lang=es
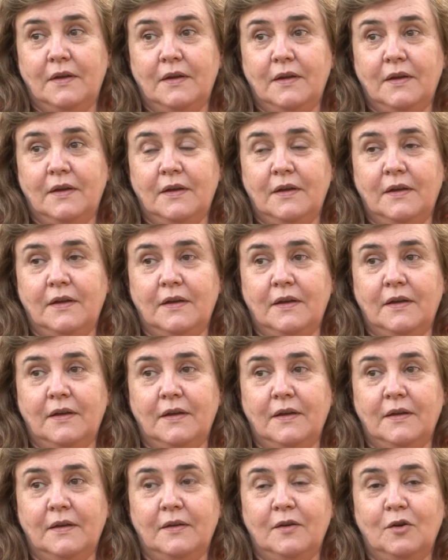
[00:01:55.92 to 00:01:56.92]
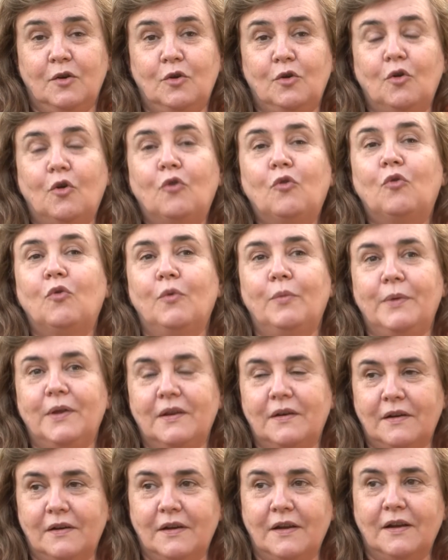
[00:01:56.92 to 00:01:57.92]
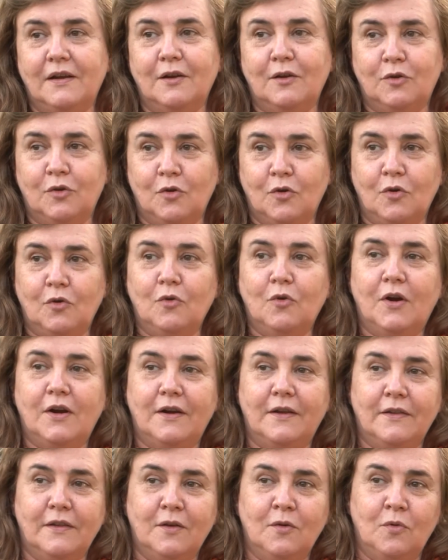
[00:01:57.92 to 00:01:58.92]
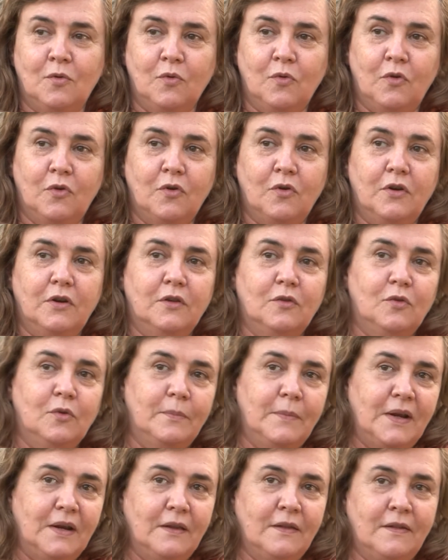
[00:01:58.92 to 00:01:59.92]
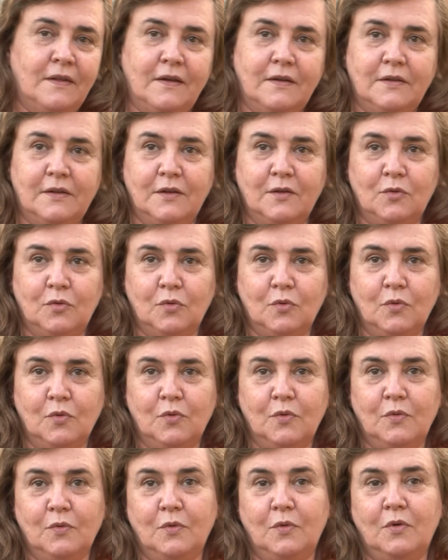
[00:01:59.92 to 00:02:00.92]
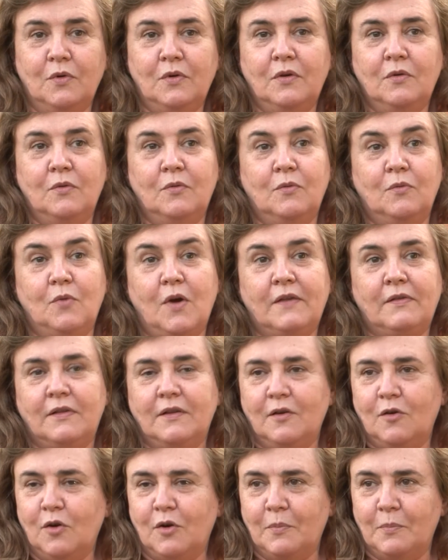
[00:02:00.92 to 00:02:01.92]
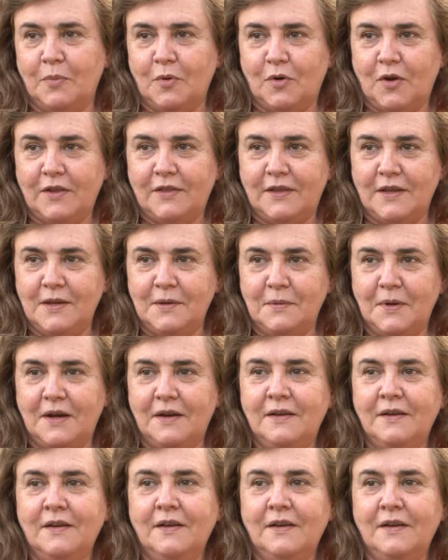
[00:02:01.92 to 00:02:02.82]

Eh, no subirle el tono a la discusión y tomar esa actitud cuasi corporativa